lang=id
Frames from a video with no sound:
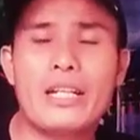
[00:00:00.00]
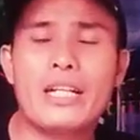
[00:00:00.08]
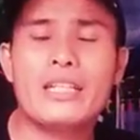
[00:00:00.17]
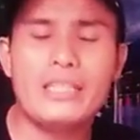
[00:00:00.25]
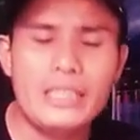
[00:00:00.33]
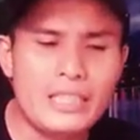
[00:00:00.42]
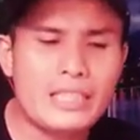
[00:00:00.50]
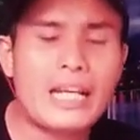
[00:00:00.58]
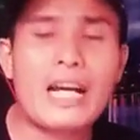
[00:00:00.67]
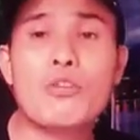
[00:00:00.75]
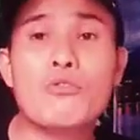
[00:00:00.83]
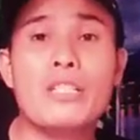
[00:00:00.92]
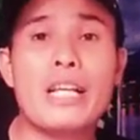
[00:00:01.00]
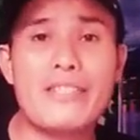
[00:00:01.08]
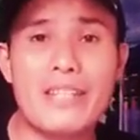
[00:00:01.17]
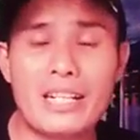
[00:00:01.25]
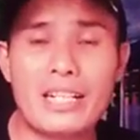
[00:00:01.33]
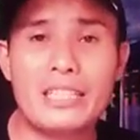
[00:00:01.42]
Ya, ini yang harus
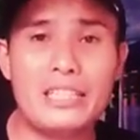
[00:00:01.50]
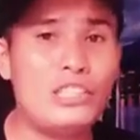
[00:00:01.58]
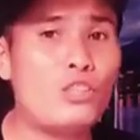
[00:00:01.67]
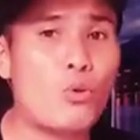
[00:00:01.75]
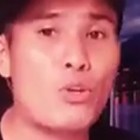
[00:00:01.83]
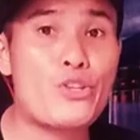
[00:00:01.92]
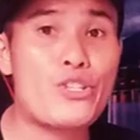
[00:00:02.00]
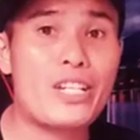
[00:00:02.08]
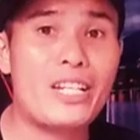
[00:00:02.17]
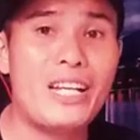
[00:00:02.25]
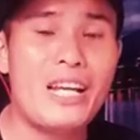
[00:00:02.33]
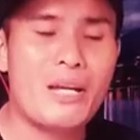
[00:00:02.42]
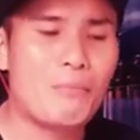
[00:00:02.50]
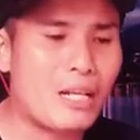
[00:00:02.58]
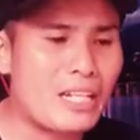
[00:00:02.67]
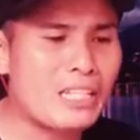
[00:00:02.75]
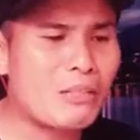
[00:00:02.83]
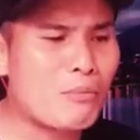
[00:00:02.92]
diajarkan di Indonesia.
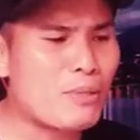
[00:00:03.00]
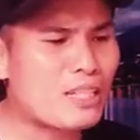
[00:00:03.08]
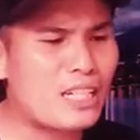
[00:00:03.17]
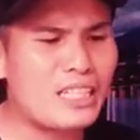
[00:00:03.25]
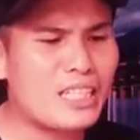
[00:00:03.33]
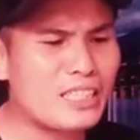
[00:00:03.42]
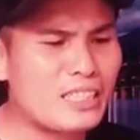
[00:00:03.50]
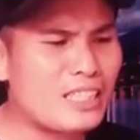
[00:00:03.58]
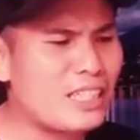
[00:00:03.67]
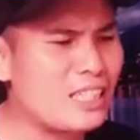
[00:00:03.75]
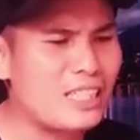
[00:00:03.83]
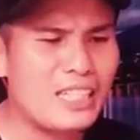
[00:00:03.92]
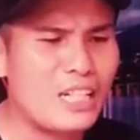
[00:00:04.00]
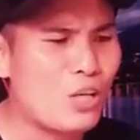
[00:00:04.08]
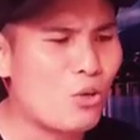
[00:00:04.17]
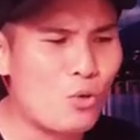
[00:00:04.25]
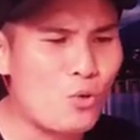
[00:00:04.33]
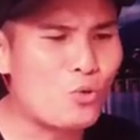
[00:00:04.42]
Makanya teman-teman sekalian, ya
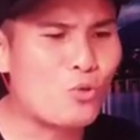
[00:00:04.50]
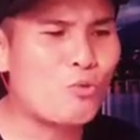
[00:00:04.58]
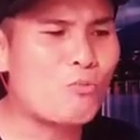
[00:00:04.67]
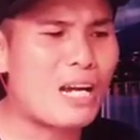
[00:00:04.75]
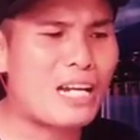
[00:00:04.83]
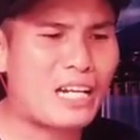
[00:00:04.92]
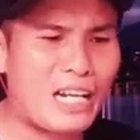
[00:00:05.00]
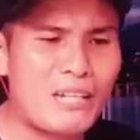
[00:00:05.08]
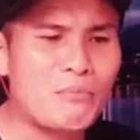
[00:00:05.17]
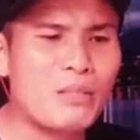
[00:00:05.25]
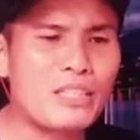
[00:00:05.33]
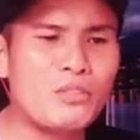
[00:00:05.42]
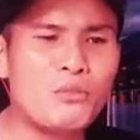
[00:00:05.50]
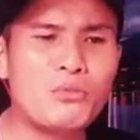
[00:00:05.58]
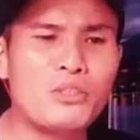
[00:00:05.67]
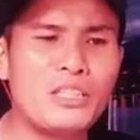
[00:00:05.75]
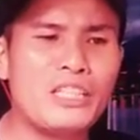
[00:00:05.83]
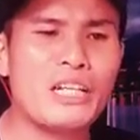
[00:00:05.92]
hukum agama
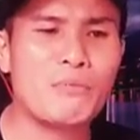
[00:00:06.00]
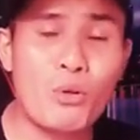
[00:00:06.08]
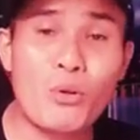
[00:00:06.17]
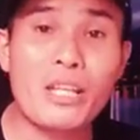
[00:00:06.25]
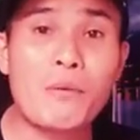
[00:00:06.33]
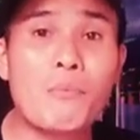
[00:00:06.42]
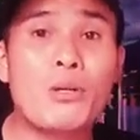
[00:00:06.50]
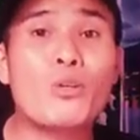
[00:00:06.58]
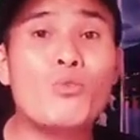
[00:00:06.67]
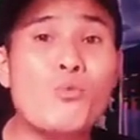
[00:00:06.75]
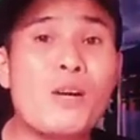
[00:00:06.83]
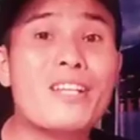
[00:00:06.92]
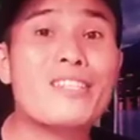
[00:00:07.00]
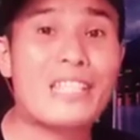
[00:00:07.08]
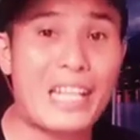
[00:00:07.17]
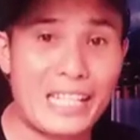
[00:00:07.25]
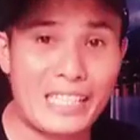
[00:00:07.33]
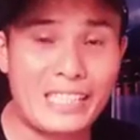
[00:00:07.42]
itu tidak boleh
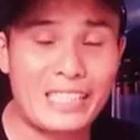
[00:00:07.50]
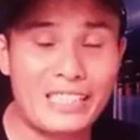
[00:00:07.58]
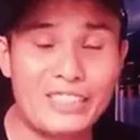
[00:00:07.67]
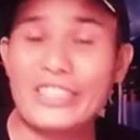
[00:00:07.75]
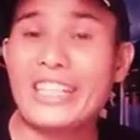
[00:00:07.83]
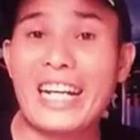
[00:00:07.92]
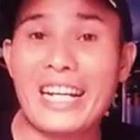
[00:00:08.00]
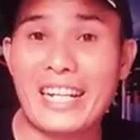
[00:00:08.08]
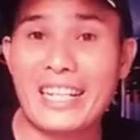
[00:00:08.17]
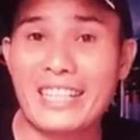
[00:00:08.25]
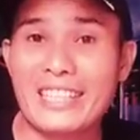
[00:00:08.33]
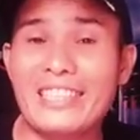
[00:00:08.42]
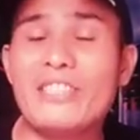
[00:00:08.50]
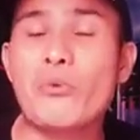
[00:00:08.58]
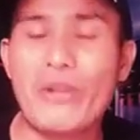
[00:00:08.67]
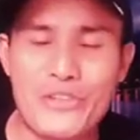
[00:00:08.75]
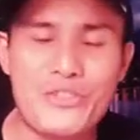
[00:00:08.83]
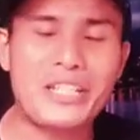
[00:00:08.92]
menguasai negara
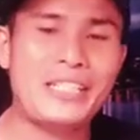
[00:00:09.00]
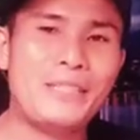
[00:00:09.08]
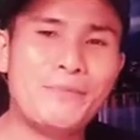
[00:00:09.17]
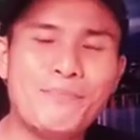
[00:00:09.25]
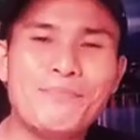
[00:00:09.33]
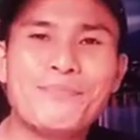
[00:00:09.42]
Indonesia ini